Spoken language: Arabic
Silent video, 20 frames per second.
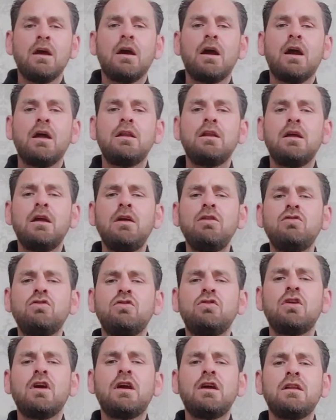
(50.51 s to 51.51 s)
عن
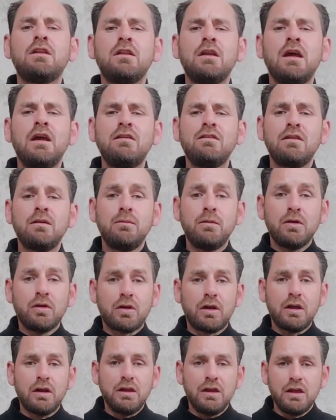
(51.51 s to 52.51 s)
أشجع الناس
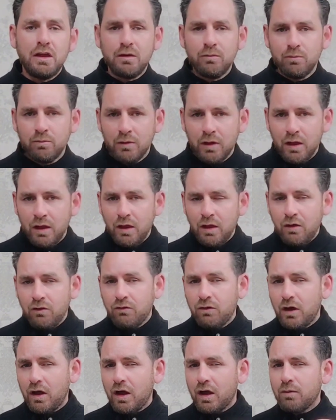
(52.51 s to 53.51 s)
برأيهم
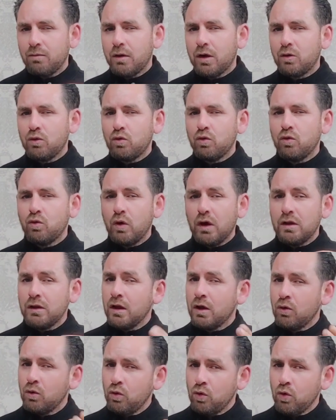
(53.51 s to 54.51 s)
فأخبروه
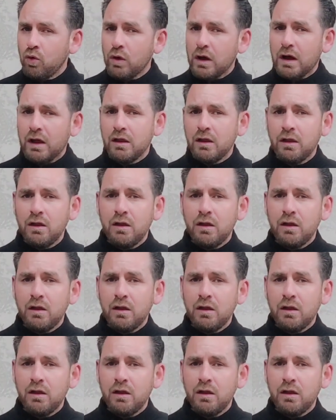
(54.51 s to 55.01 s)
أنه هو